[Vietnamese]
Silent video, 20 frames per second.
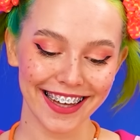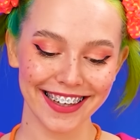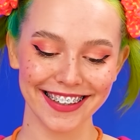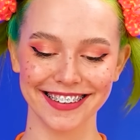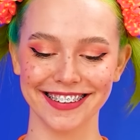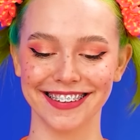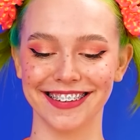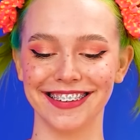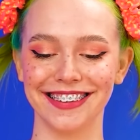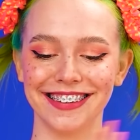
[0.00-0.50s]
Bây
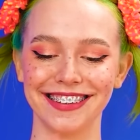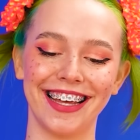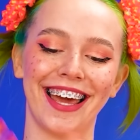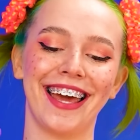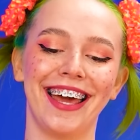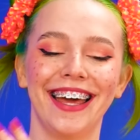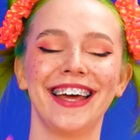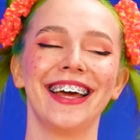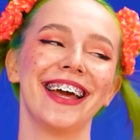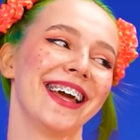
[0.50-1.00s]
giờ chỉ cần
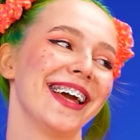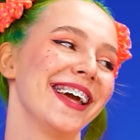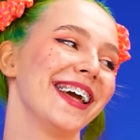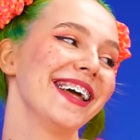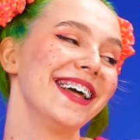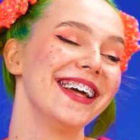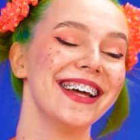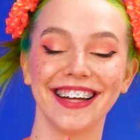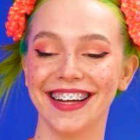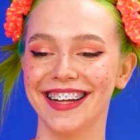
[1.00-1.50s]
đợi
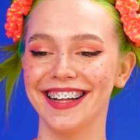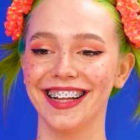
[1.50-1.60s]
thôi.